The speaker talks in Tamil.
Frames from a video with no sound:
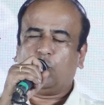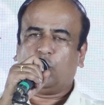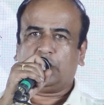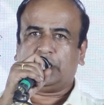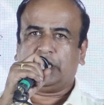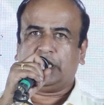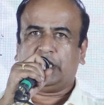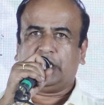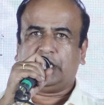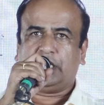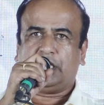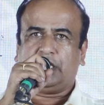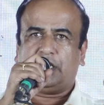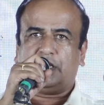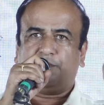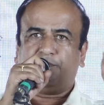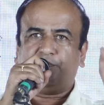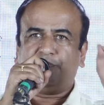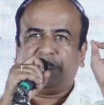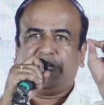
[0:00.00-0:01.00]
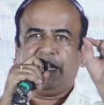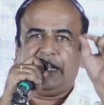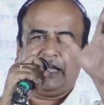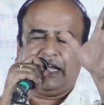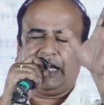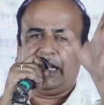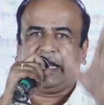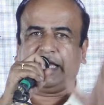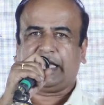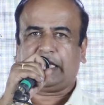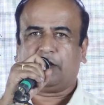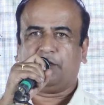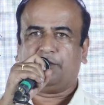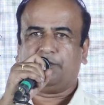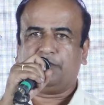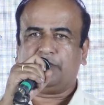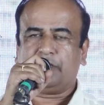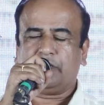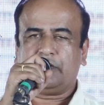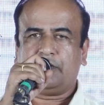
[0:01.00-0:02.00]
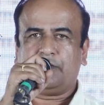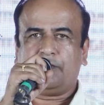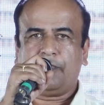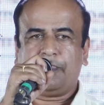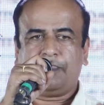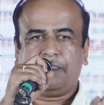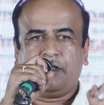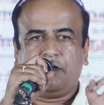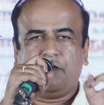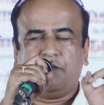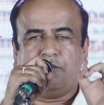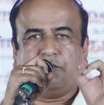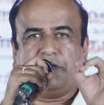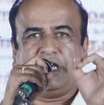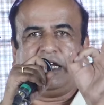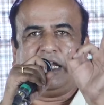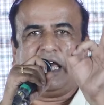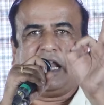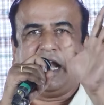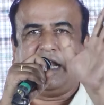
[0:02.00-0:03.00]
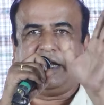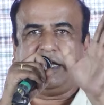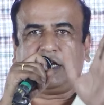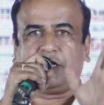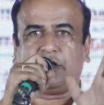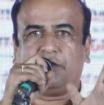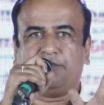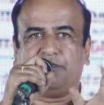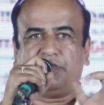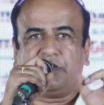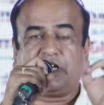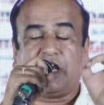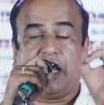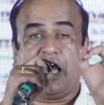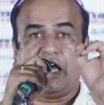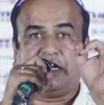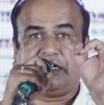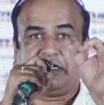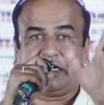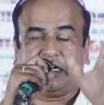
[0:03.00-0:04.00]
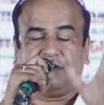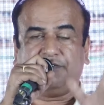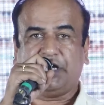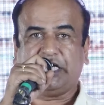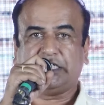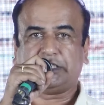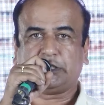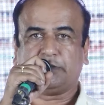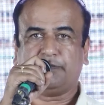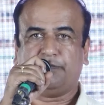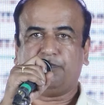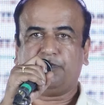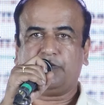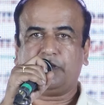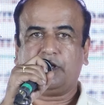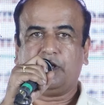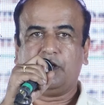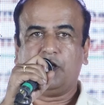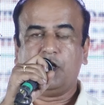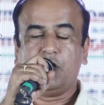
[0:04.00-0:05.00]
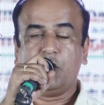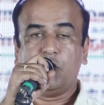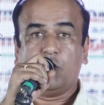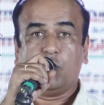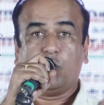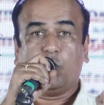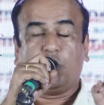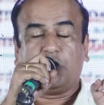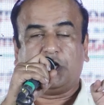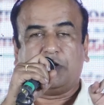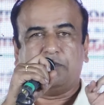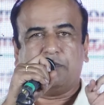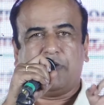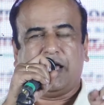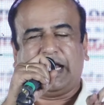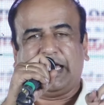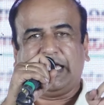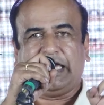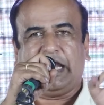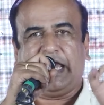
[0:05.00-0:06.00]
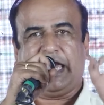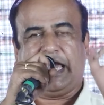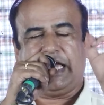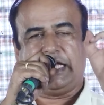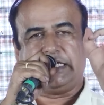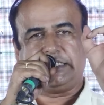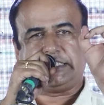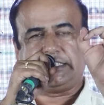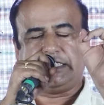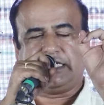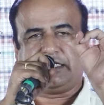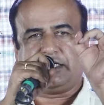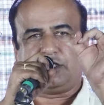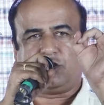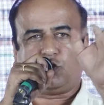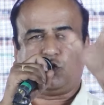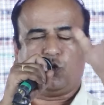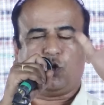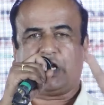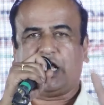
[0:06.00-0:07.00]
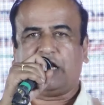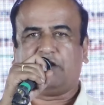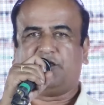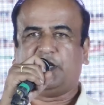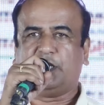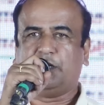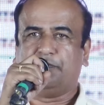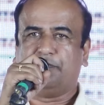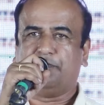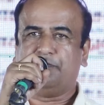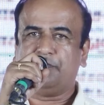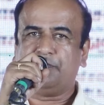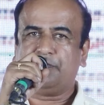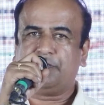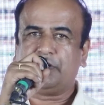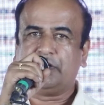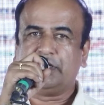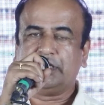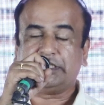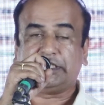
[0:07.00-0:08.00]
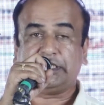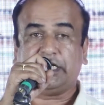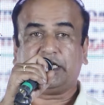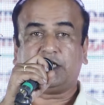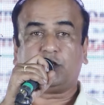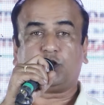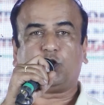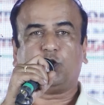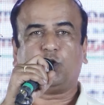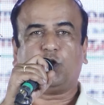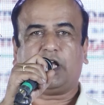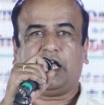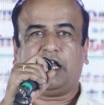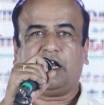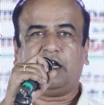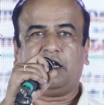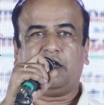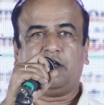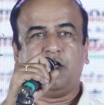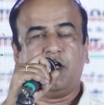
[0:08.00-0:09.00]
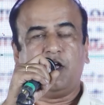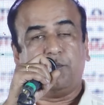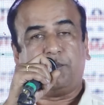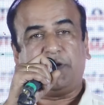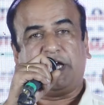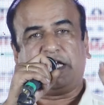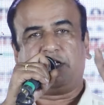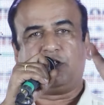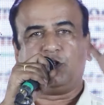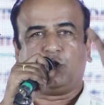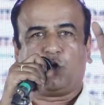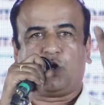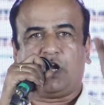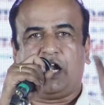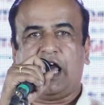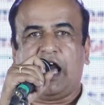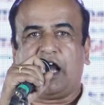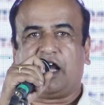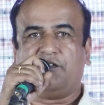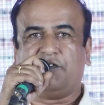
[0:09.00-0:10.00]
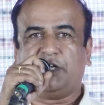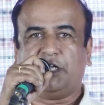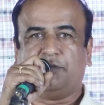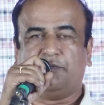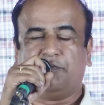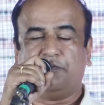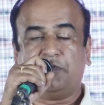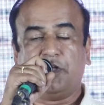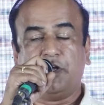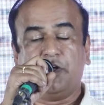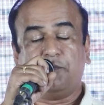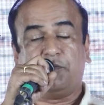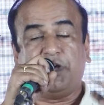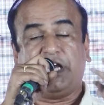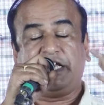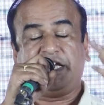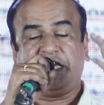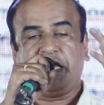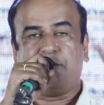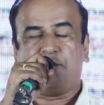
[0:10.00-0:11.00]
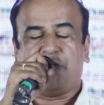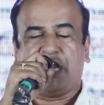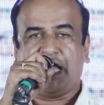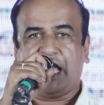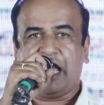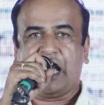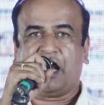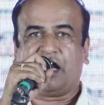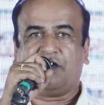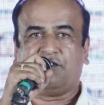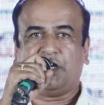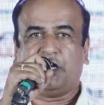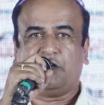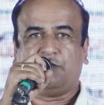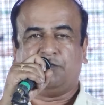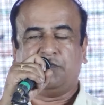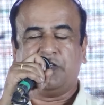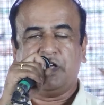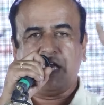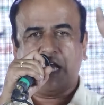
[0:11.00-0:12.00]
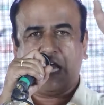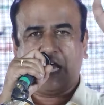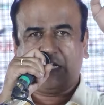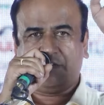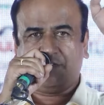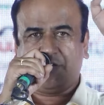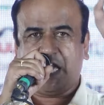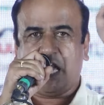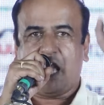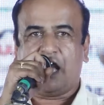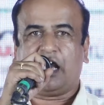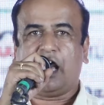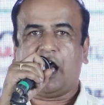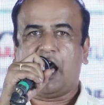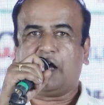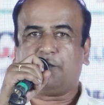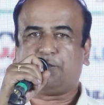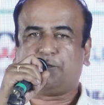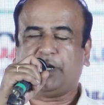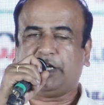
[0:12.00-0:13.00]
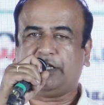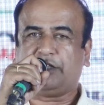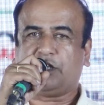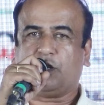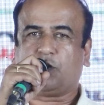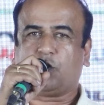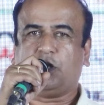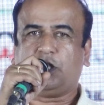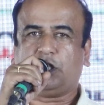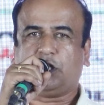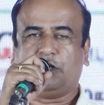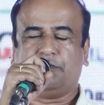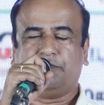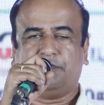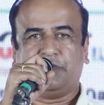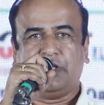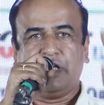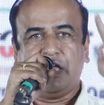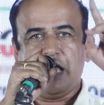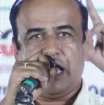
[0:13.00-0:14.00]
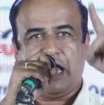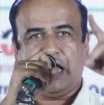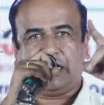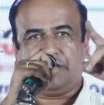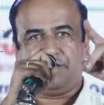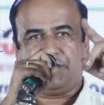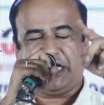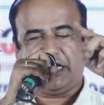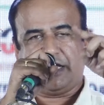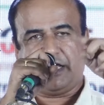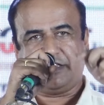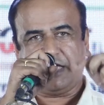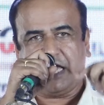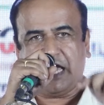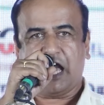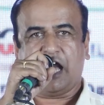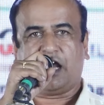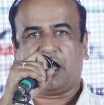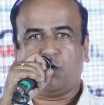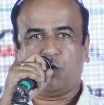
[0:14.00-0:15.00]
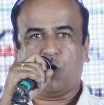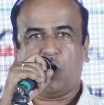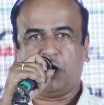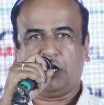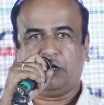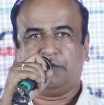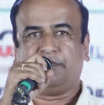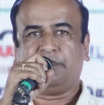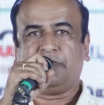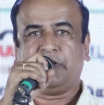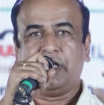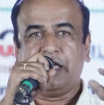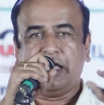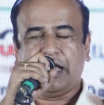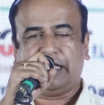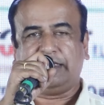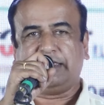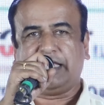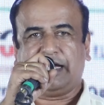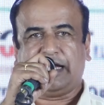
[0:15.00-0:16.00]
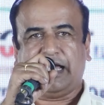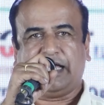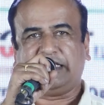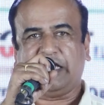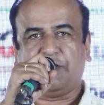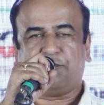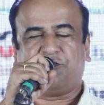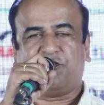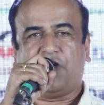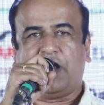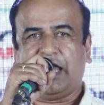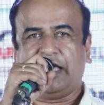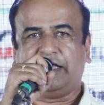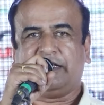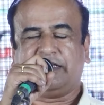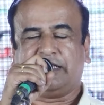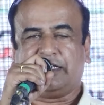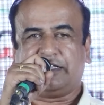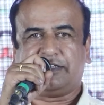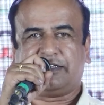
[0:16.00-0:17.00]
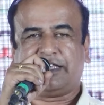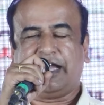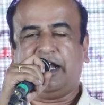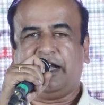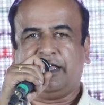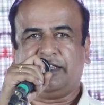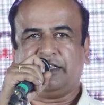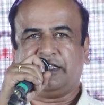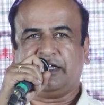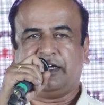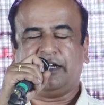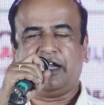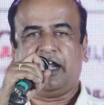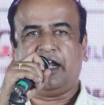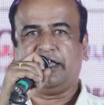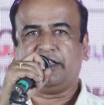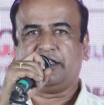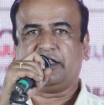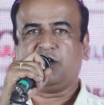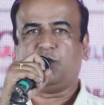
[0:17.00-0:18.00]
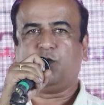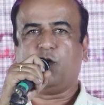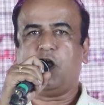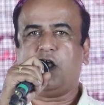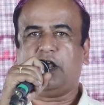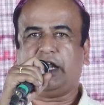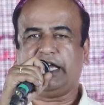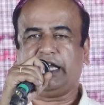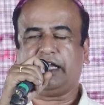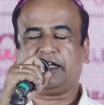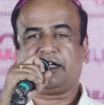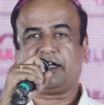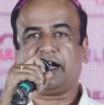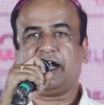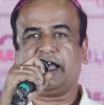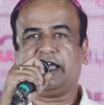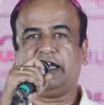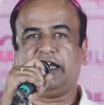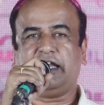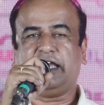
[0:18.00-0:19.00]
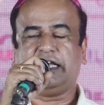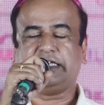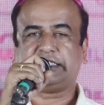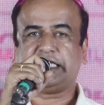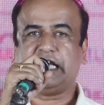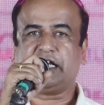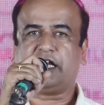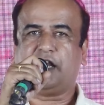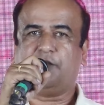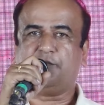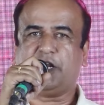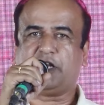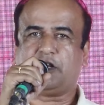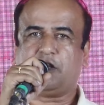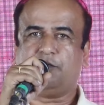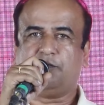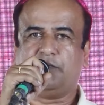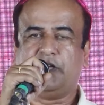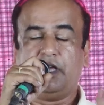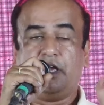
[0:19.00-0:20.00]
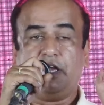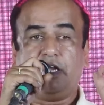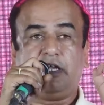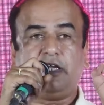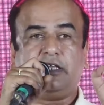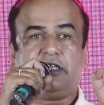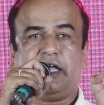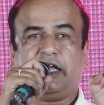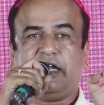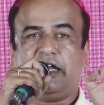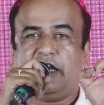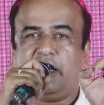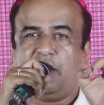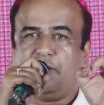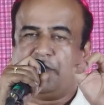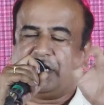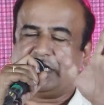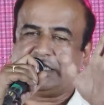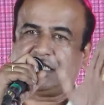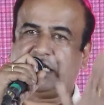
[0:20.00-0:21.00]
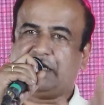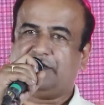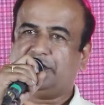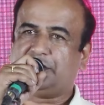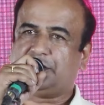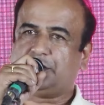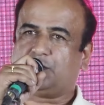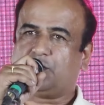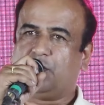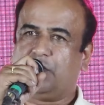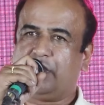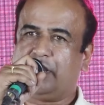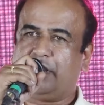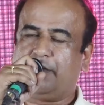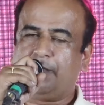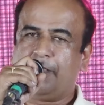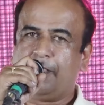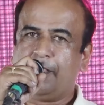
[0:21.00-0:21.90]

ஒரு இடி இடிக்கும் மின்னல் அடிக்கும் காற்று வீசும் ஒரு மலையிலே சிறு தூரல் விழும் சிறு தூரல் பெருந்தூரலாக விழும் பெரிய மழையாக விழும் அருவியாக ஆர்ப்பரித்து கொட்டும் அருவி நதியாக ஓடும் அந்த நதி வளைந்து தெளிந்து நெளிந்து ஓடி கடலிலே சங்கமிக்கும் இதை நீங்க மனசுல வச்சுக்கோங்க